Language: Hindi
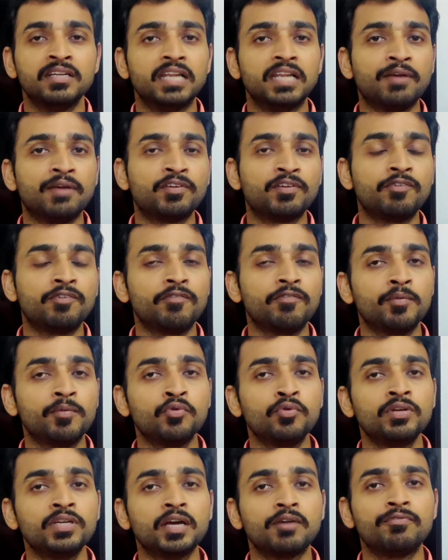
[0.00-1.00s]
लाइफ के फेवर
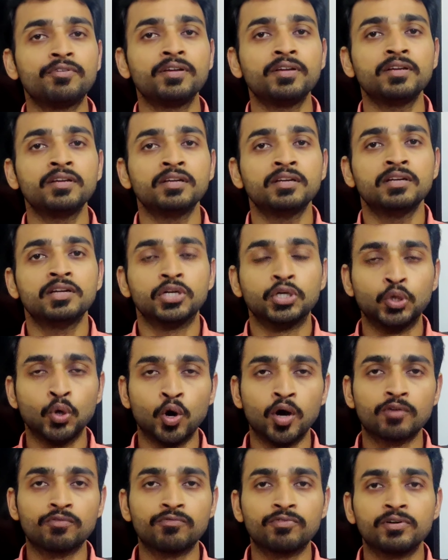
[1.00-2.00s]
में हो या फिर
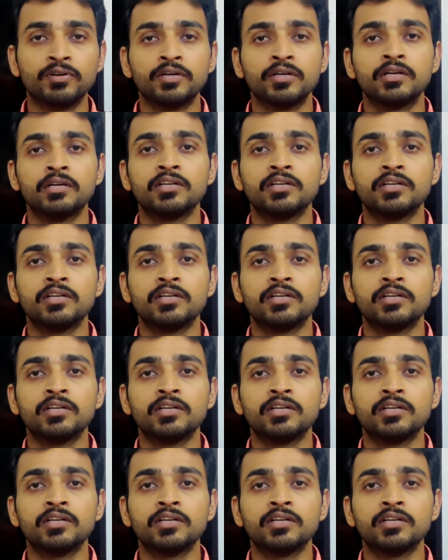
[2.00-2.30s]
डॉर्फ